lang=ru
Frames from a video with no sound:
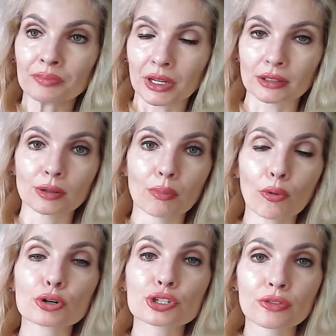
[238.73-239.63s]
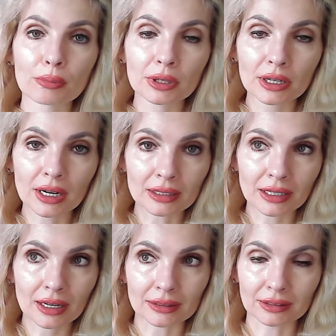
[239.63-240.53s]
это почва
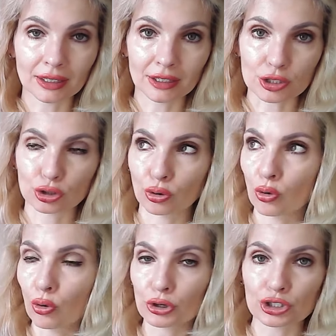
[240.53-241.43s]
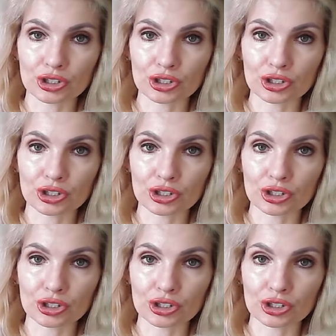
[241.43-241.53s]
благодатная, что хочешь